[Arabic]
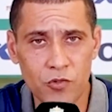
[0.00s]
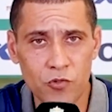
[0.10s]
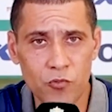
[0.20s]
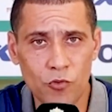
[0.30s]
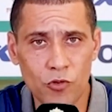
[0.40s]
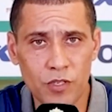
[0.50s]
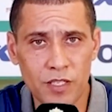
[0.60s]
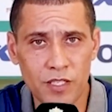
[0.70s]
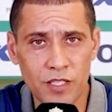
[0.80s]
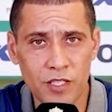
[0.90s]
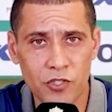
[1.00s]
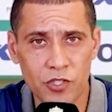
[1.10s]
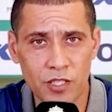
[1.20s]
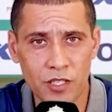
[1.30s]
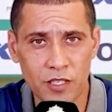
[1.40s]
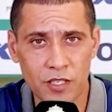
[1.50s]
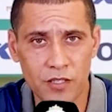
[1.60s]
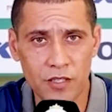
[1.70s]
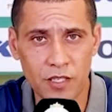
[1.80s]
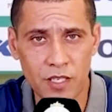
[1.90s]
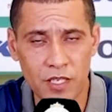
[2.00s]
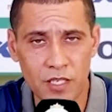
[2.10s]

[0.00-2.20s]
جمهور نادي الرجاء الرياضي